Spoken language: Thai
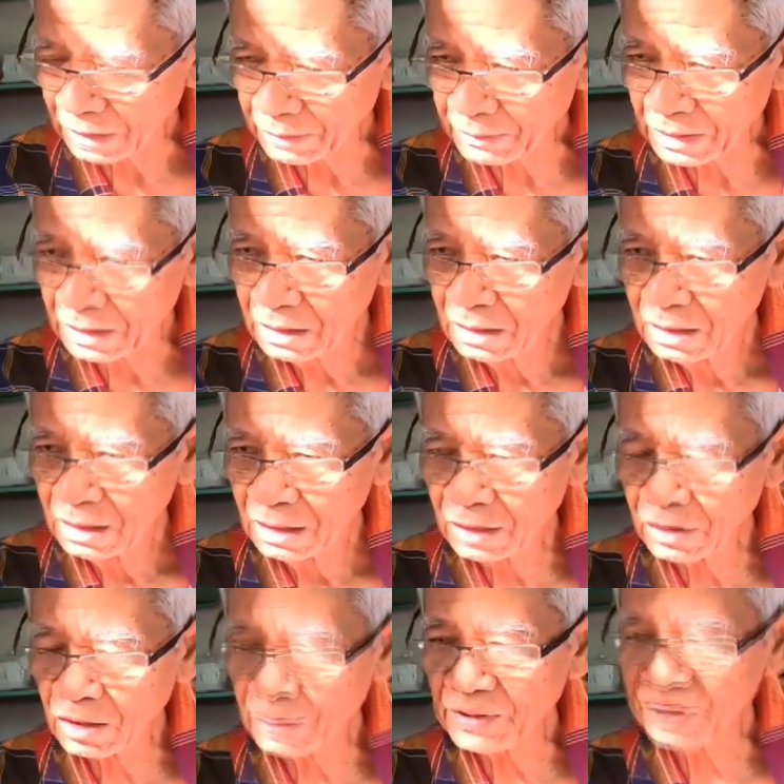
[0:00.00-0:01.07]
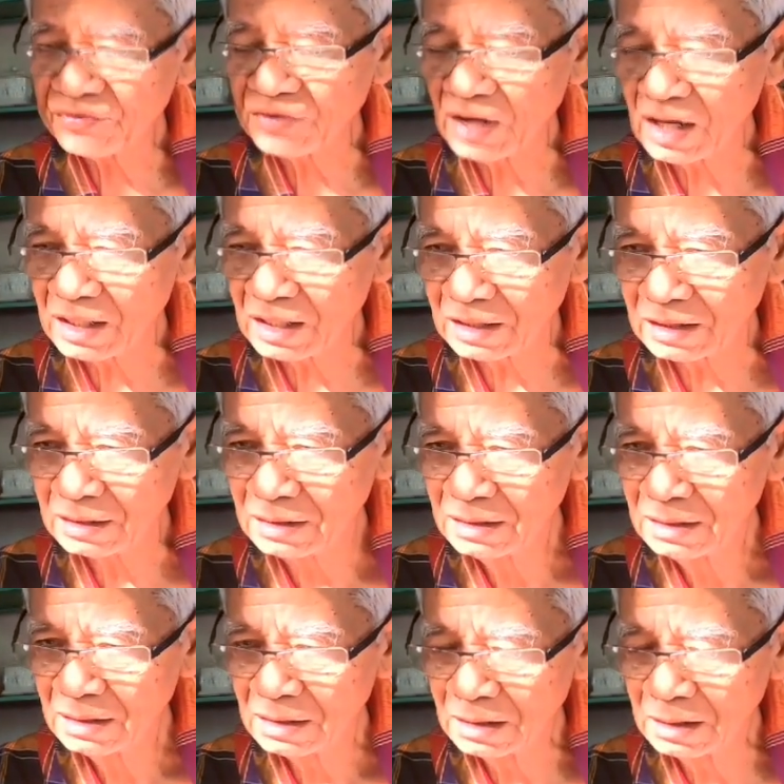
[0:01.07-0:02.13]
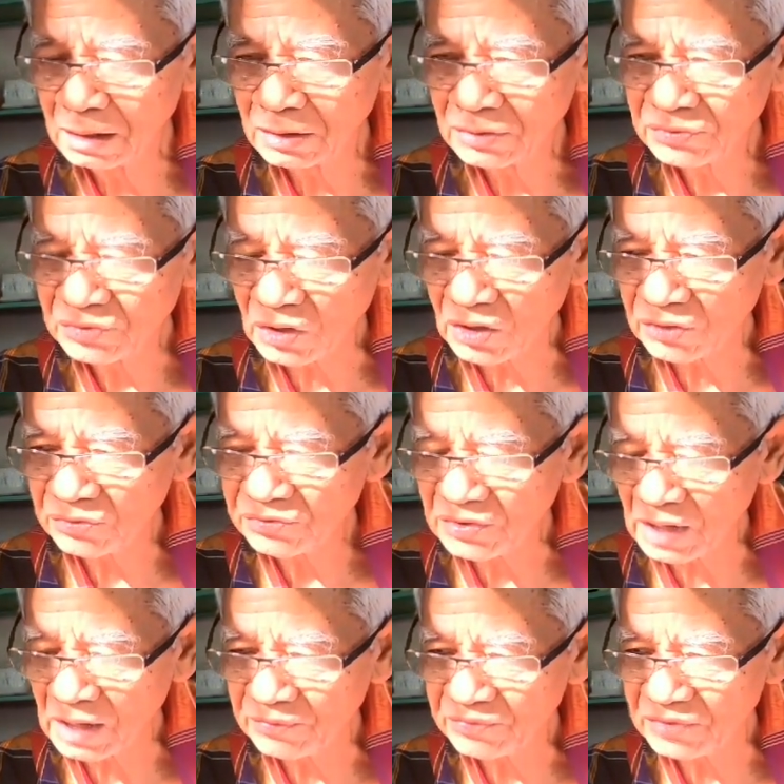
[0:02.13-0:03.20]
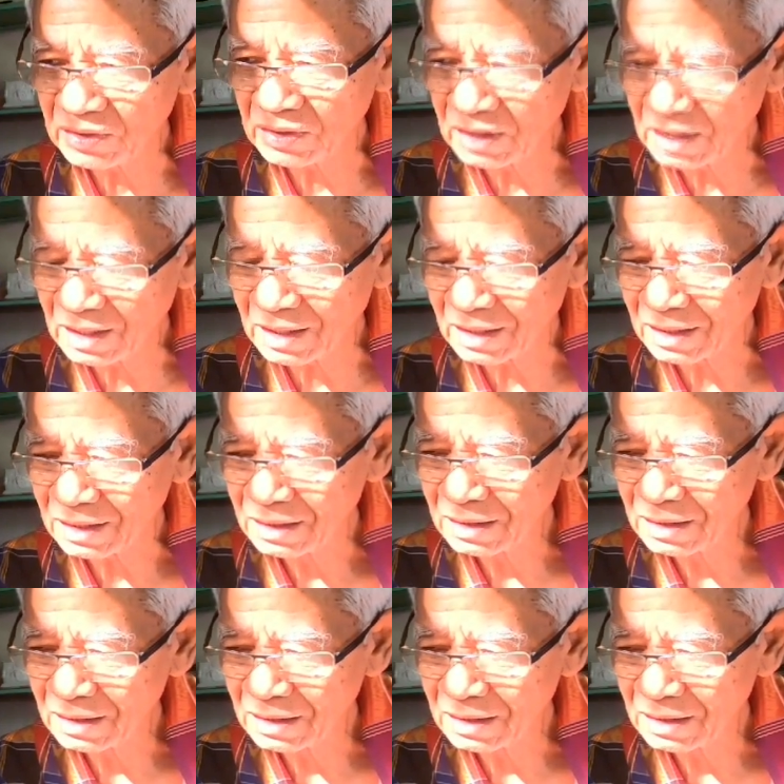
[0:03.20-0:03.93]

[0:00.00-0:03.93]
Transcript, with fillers: เห็นไหมแล้วก็ภาษาเนี่ยหนึ่งสองสามสี่ห้า